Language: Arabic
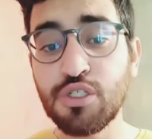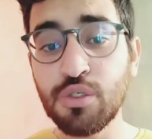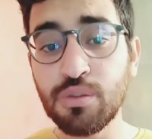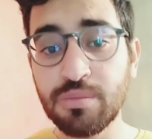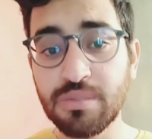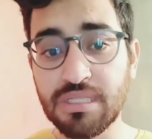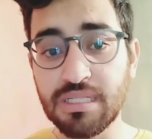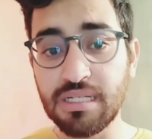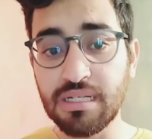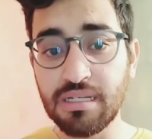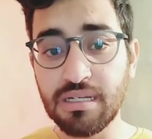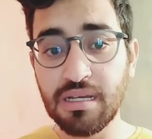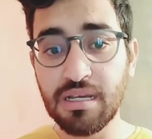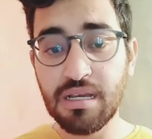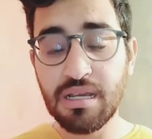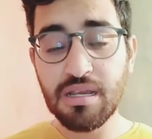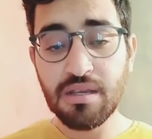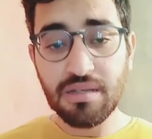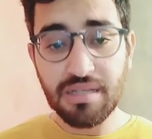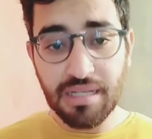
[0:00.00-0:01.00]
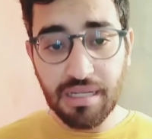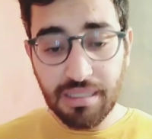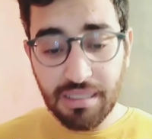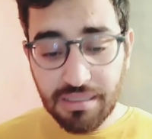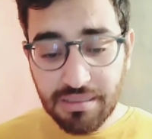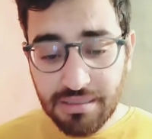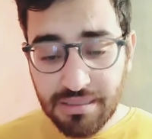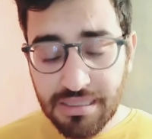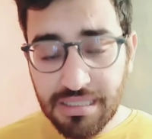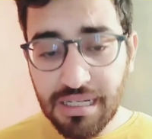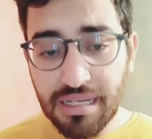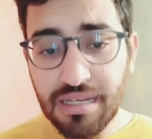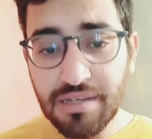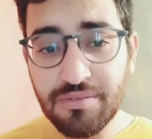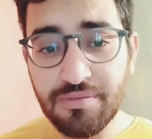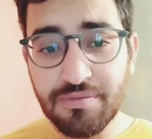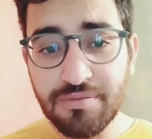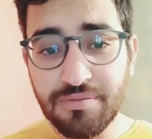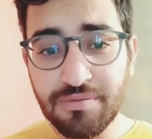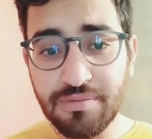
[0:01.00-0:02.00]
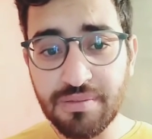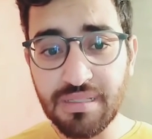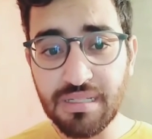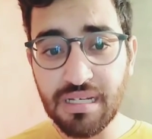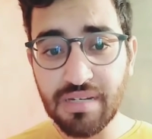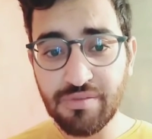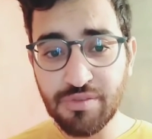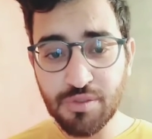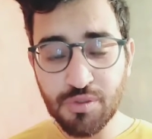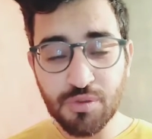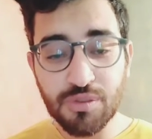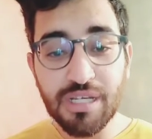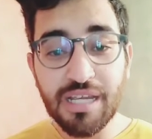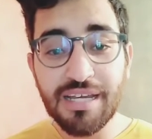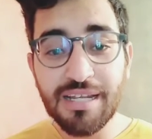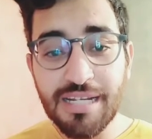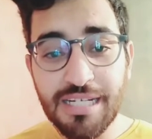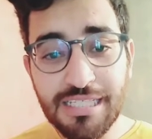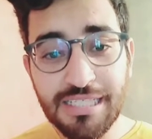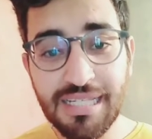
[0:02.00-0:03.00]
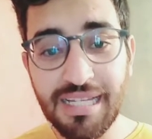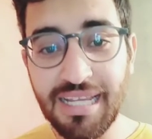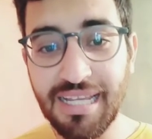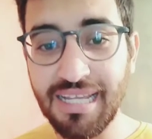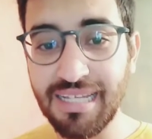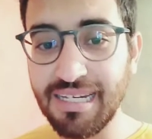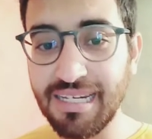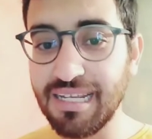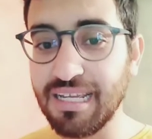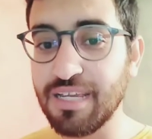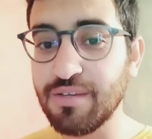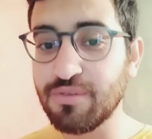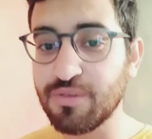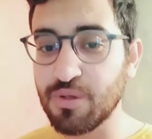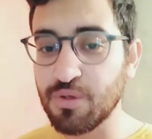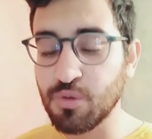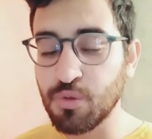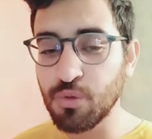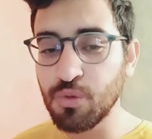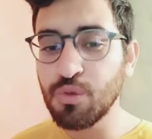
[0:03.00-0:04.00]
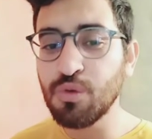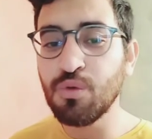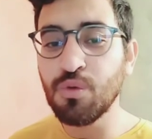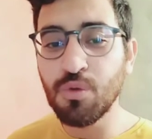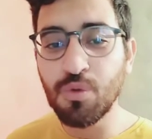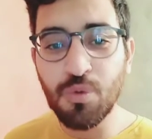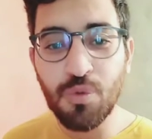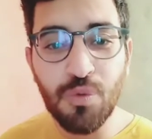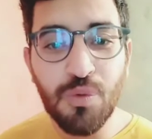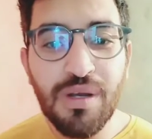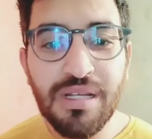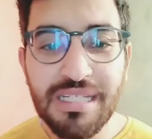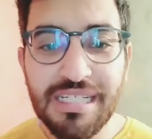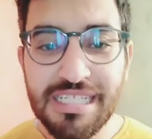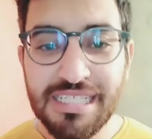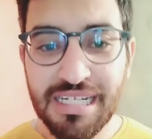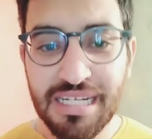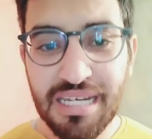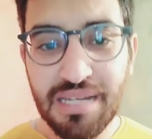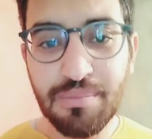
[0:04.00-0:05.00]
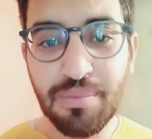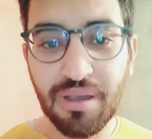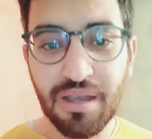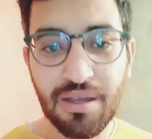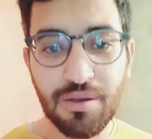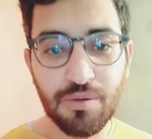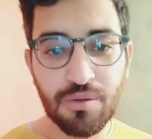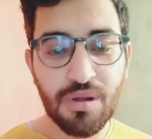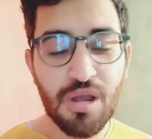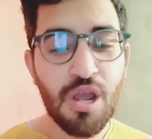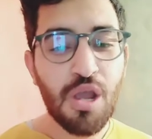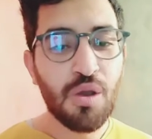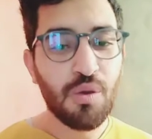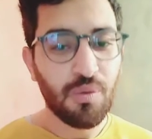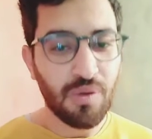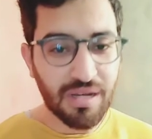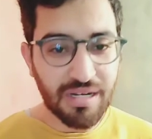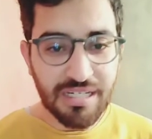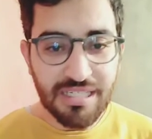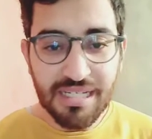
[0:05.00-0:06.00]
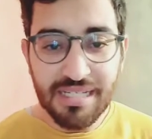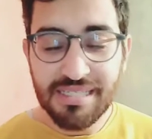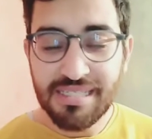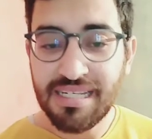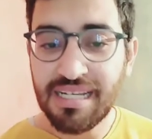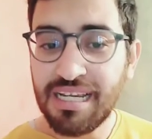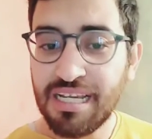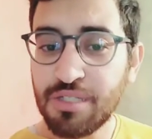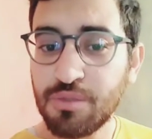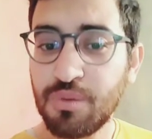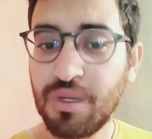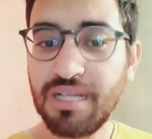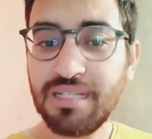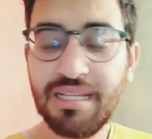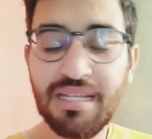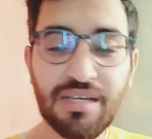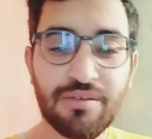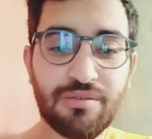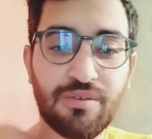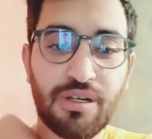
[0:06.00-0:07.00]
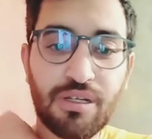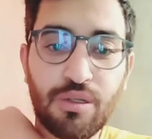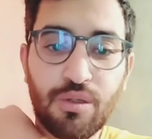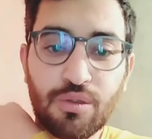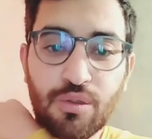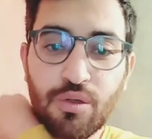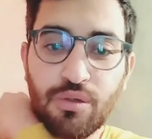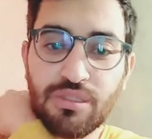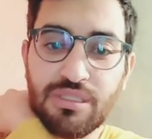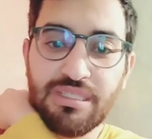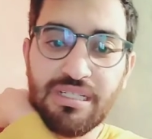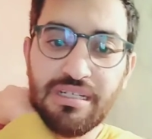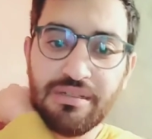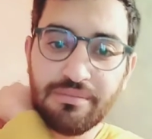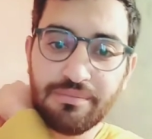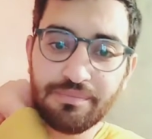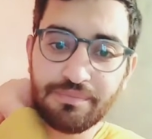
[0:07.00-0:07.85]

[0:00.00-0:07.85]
جاوبتي يعني الثقه في النفس تخرجت العينين كيف كنقولوا هو داكشي اللي بغاو وانا شخصيا كان وقعت لي في واحد لونتروتيان